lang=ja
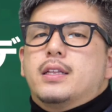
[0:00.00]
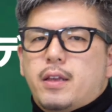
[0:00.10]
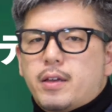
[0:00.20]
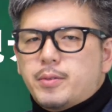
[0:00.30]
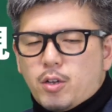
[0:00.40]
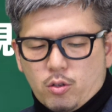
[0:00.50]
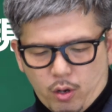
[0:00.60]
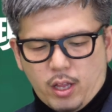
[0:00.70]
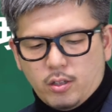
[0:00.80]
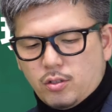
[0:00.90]
では行きましょう。
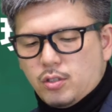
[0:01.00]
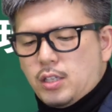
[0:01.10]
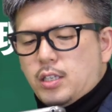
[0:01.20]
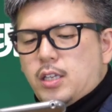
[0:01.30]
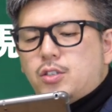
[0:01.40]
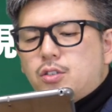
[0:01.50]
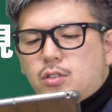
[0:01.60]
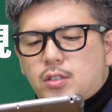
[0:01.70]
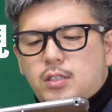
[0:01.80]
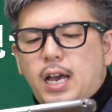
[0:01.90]
トレンド数字ですね。じゅっ
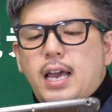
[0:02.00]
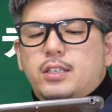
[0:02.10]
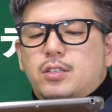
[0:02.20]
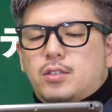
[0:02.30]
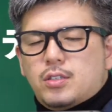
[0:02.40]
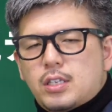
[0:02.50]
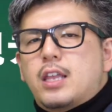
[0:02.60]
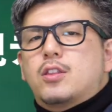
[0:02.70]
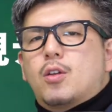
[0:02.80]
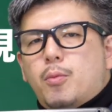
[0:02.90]
かい出
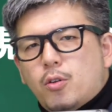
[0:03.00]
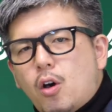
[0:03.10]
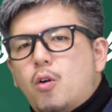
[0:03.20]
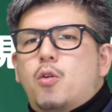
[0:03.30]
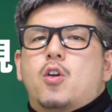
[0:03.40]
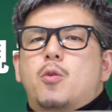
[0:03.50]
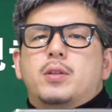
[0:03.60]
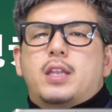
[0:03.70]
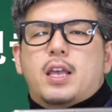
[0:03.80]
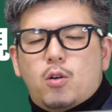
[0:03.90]
現のもの、これを
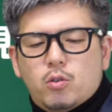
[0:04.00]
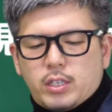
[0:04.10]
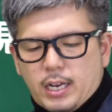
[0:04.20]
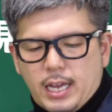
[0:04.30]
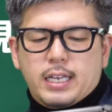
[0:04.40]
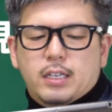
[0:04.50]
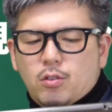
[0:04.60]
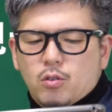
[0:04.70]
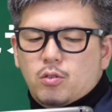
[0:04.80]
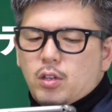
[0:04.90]
見ていこうじゃないかと
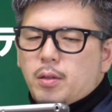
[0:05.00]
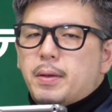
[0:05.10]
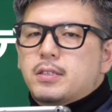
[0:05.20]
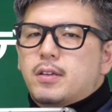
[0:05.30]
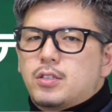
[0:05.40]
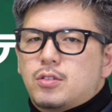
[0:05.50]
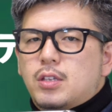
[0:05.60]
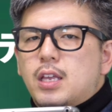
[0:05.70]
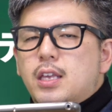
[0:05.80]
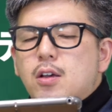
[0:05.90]
いうことで、まずは出
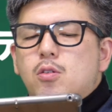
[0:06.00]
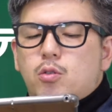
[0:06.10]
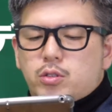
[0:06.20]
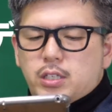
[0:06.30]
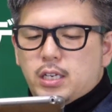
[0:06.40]
現傾向、こち